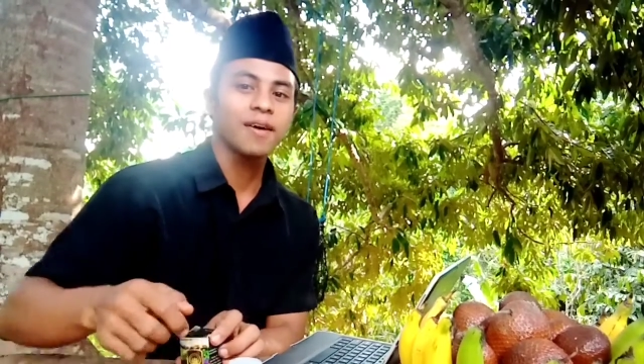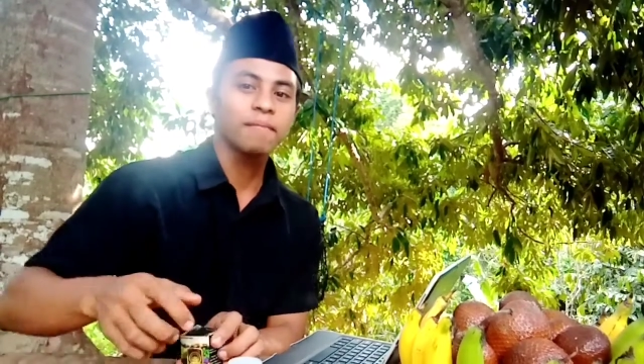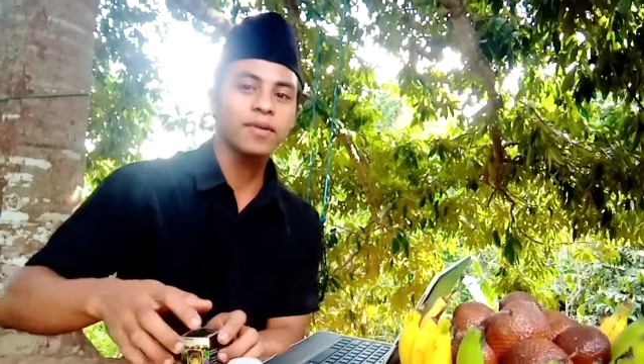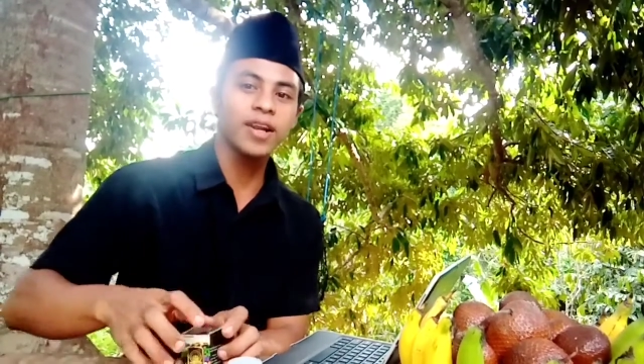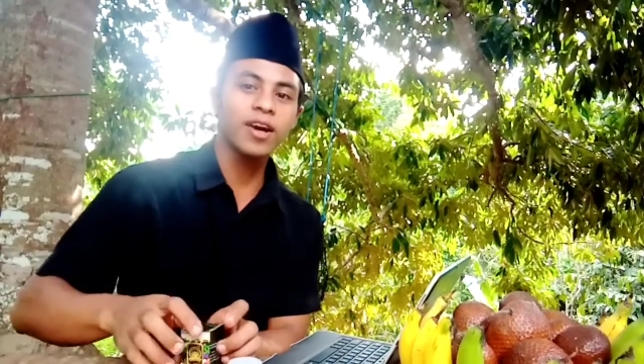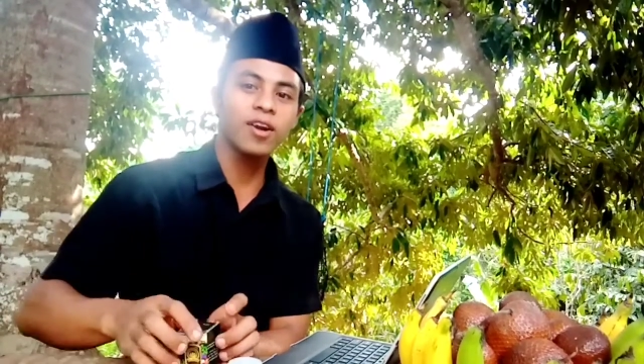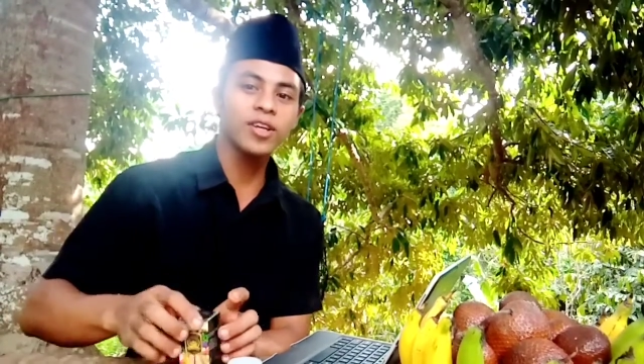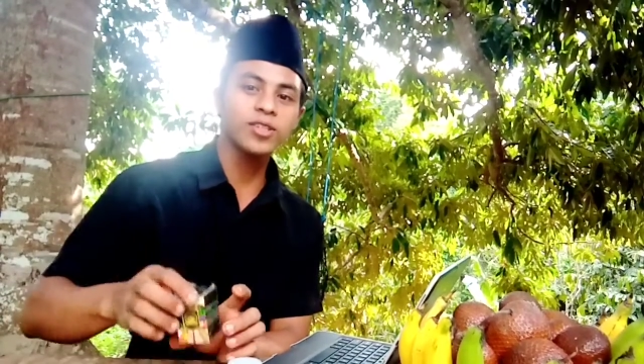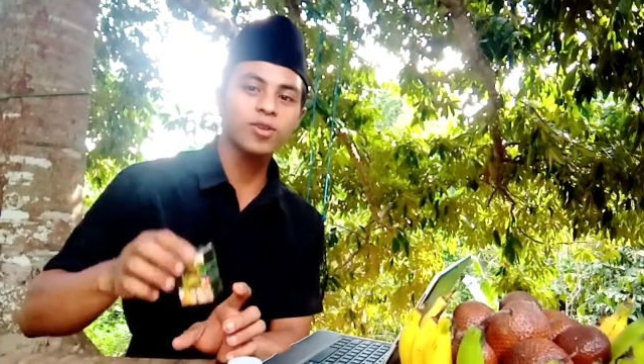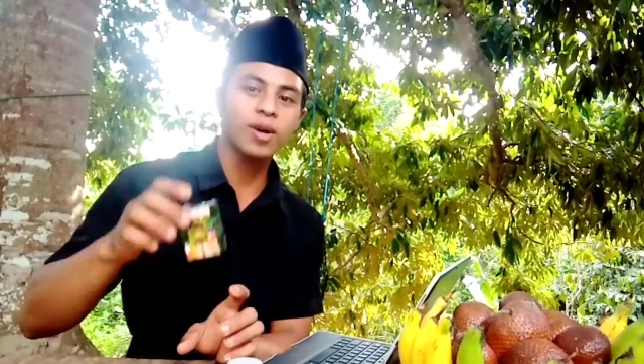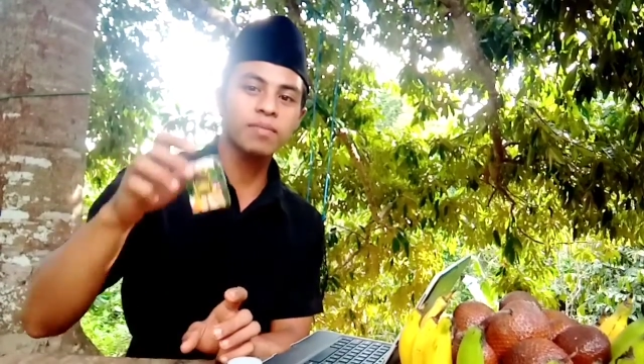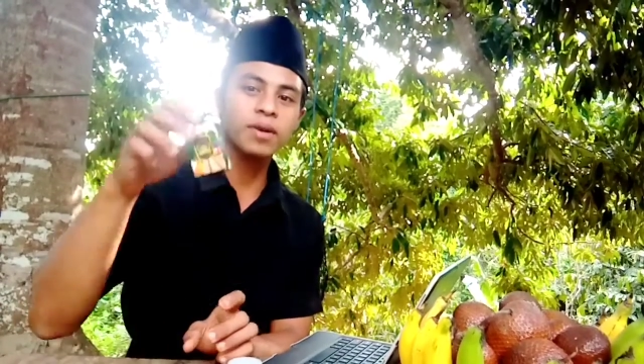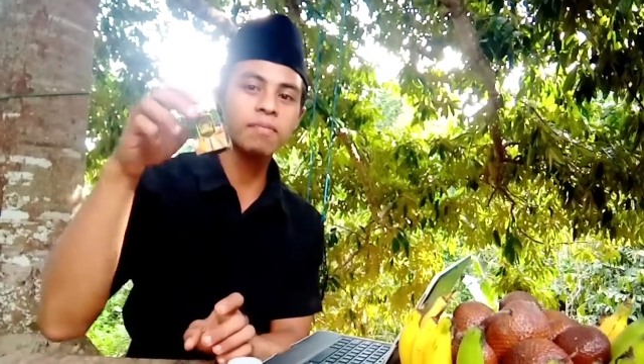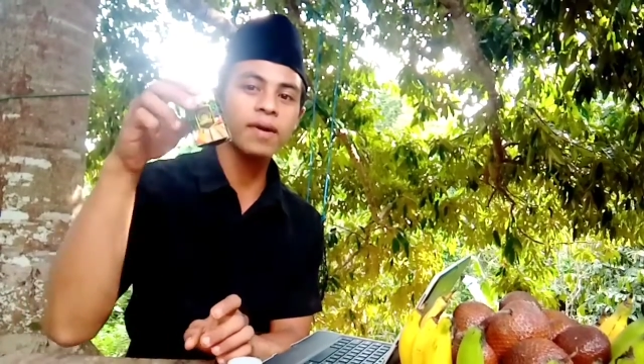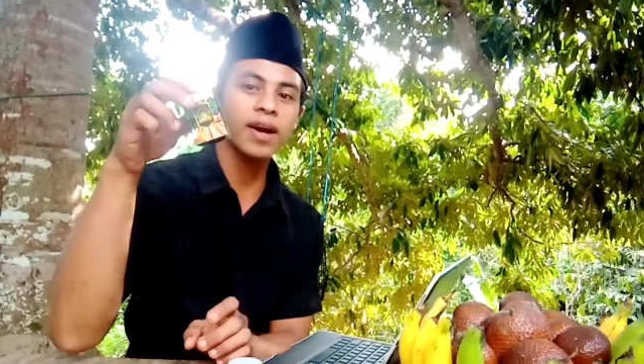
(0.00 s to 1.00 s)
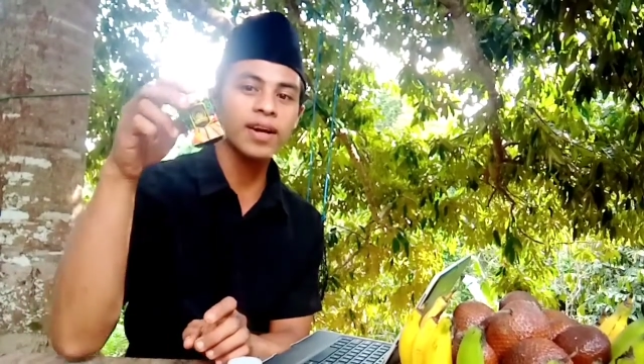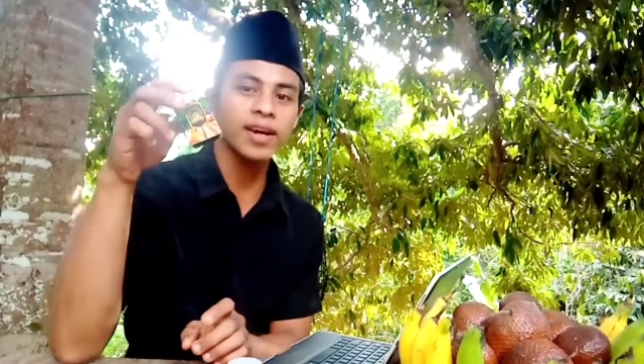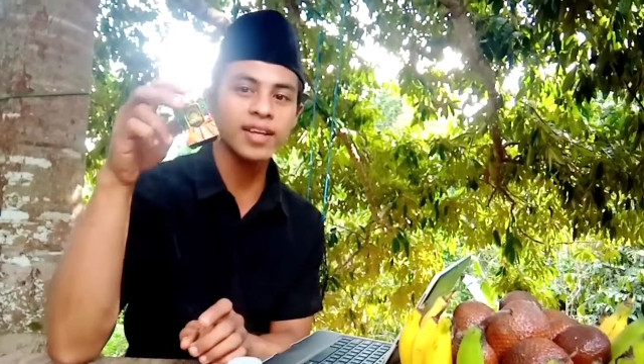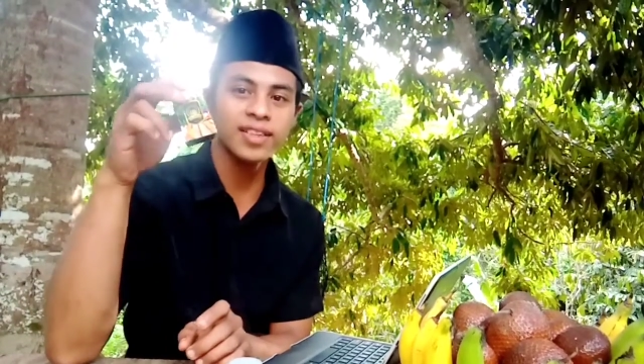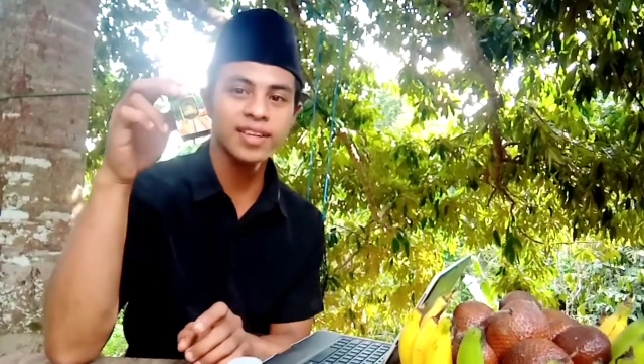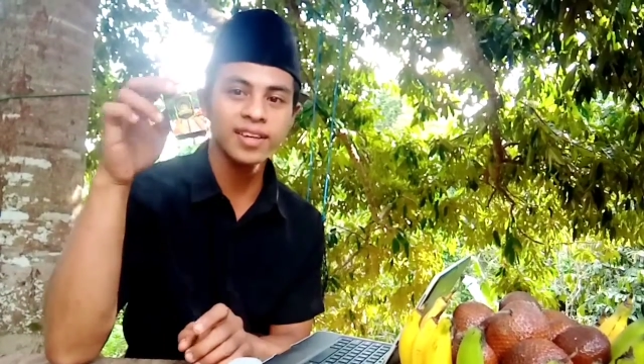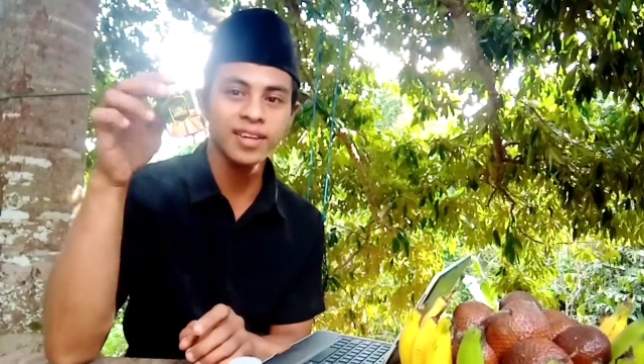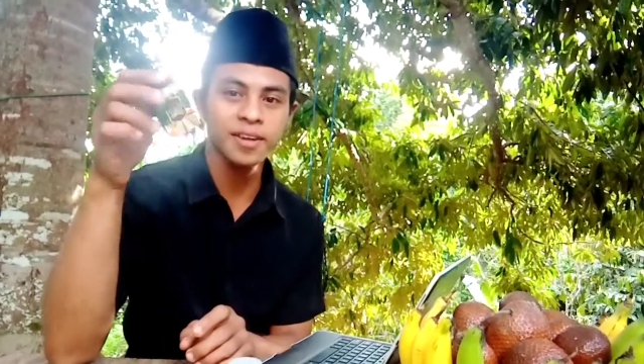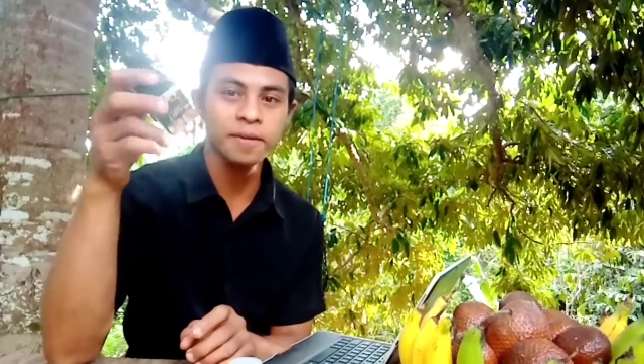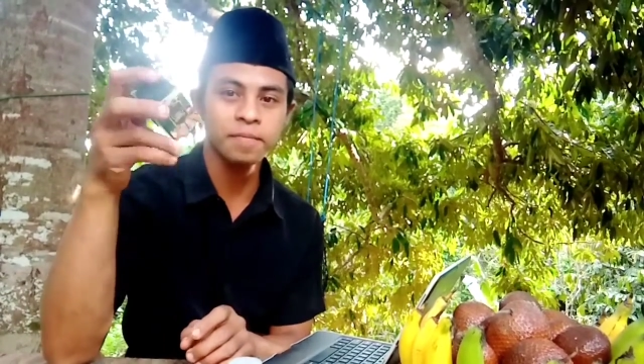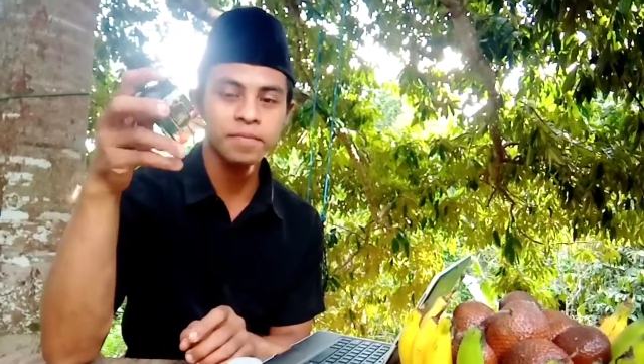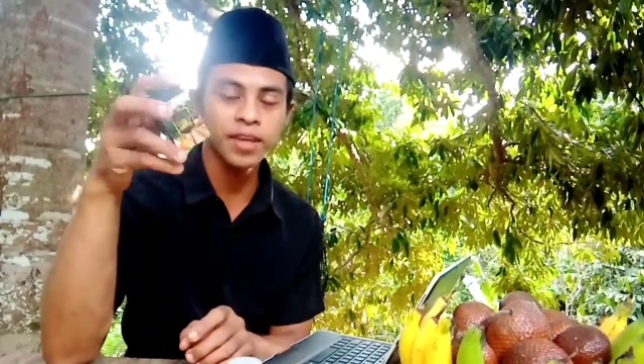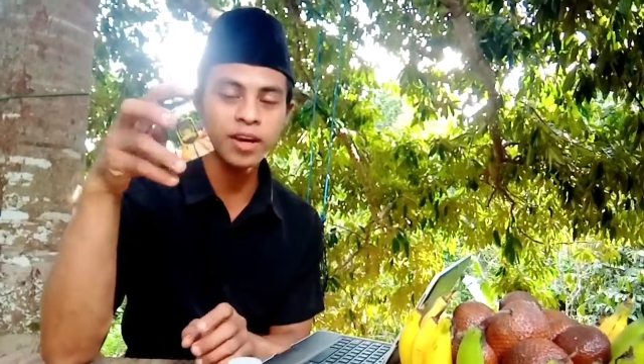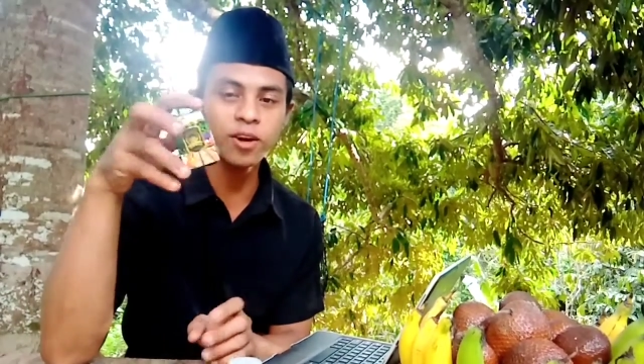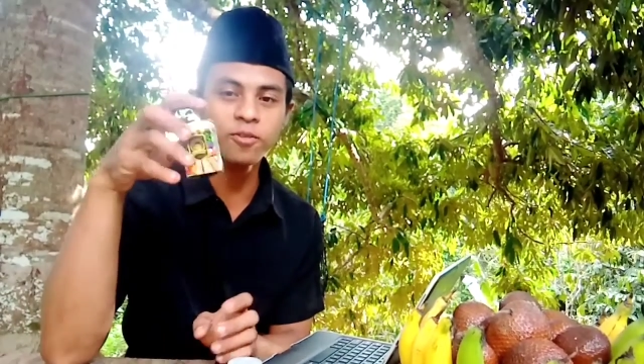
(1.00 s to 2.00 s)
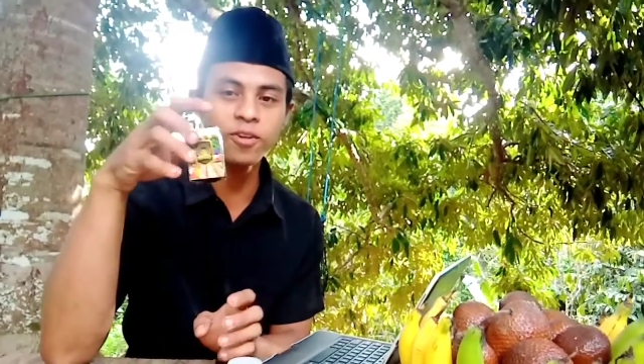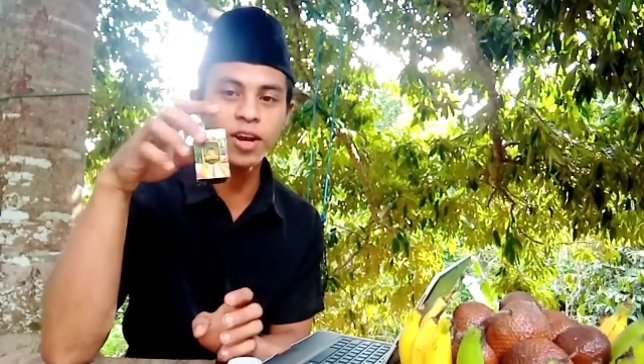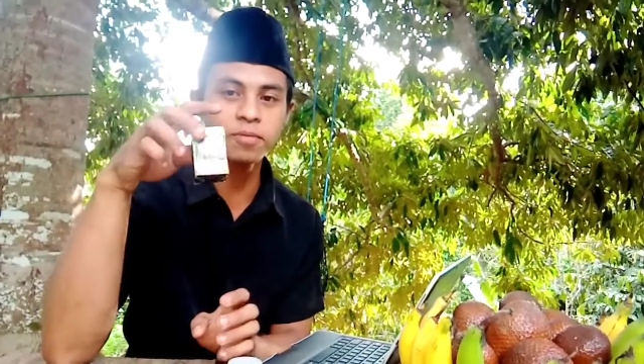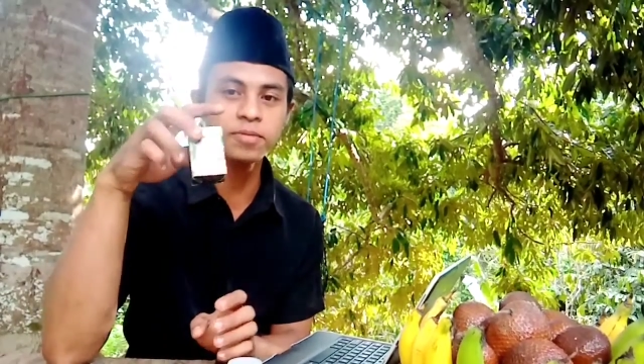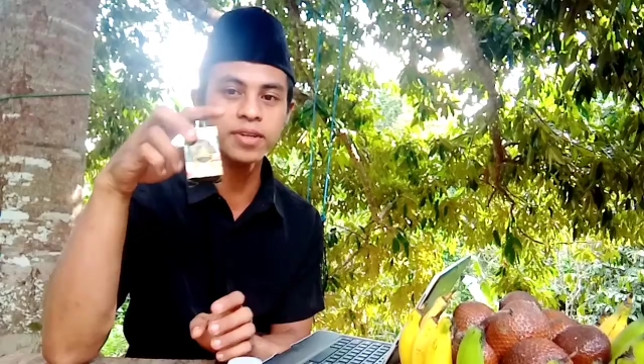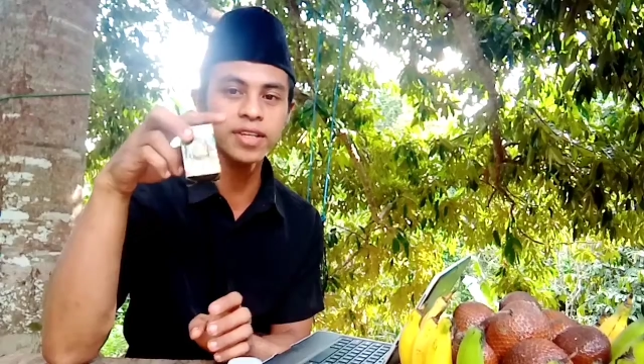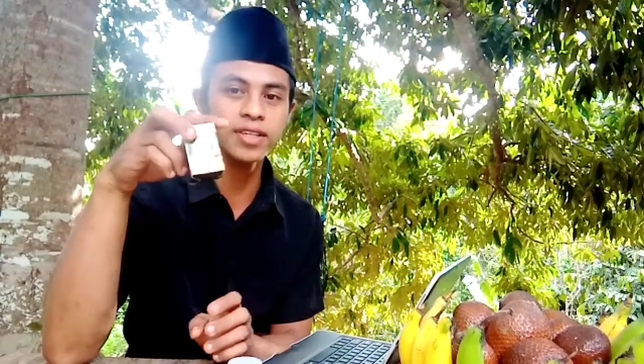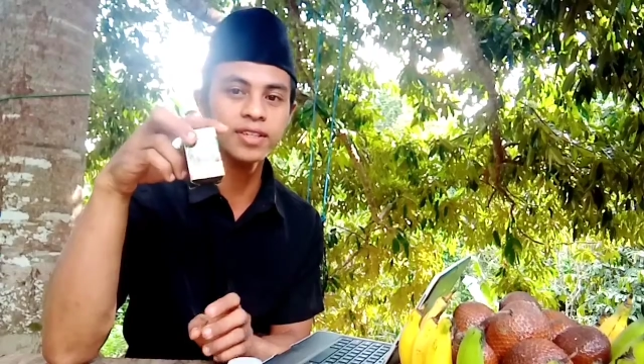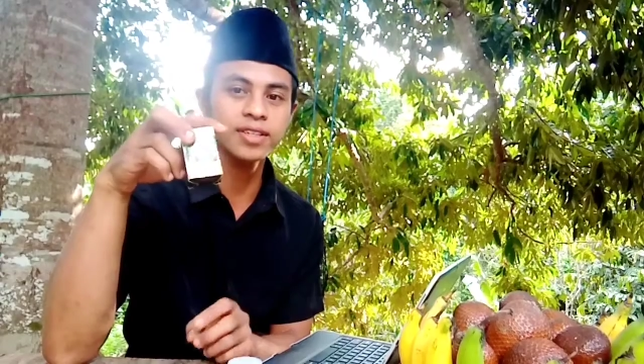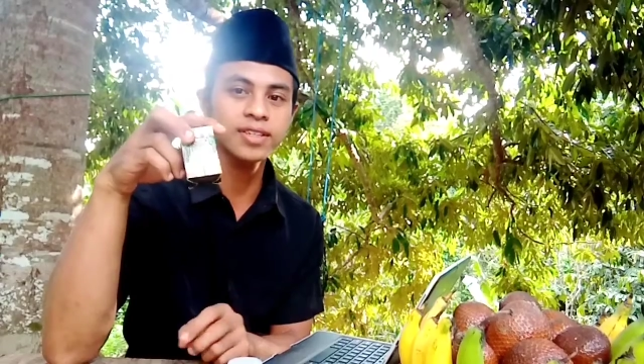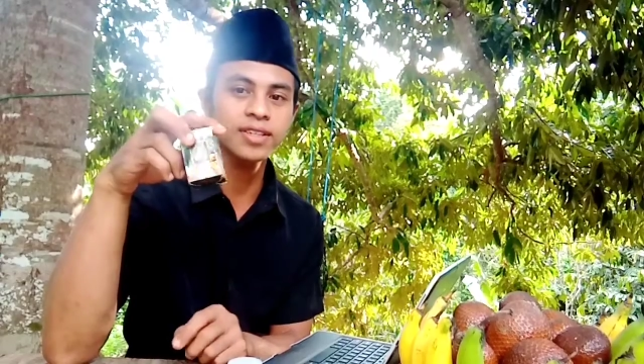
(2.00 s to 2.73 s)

beliau langsung ambil paket ini eco farming